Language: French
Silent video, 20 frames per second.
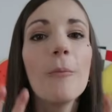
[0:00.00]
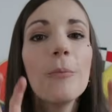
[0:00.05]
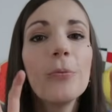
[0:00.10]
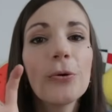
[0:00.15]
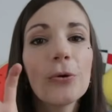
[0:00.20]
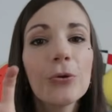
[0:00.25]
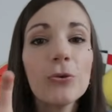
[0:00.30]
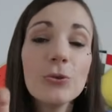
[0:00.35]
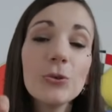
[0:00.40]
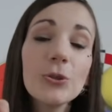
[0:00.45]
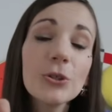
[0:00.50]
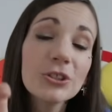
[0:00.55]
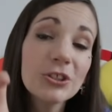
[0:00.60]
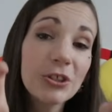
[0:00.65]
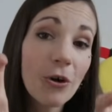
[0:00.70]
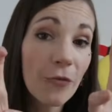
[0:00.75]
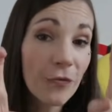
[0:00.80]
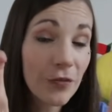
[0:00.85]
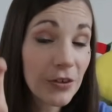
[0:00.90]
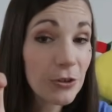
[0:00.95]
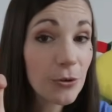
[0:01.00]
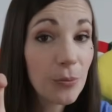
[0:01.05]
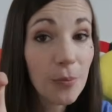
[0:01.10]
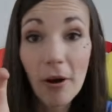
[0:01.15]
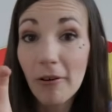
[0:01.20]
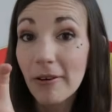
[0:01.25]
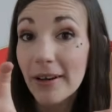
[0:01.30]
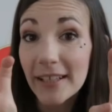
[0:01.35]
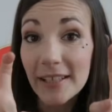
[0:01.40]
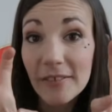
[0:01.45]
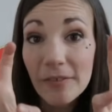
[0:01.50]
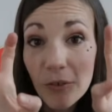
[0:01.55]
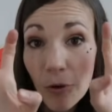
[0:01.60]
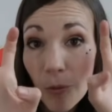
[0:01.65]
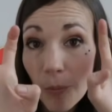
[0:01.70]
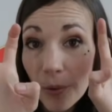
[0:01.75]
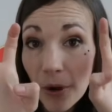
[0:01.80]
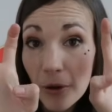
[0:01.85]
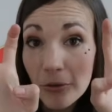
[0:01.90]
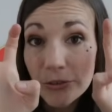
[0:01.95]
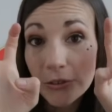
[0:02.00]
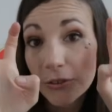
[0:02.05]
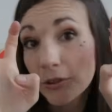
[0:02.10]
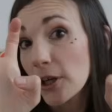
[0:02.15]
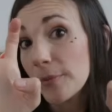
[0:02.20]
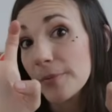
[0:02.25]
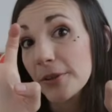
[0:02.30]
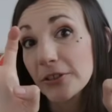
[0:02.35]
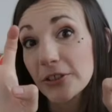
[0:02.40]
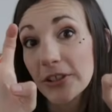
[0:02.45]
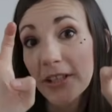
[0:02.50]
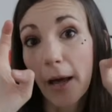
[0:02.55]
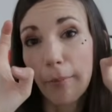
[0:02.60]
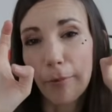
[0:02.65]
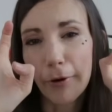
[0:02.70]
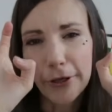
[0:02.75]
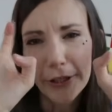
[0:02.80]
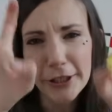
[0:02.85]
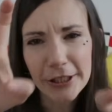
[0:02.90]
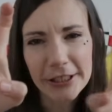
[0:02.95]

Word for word: Pour l'ours, on fait nos mains en griffe qu'on plante comme dans un arbre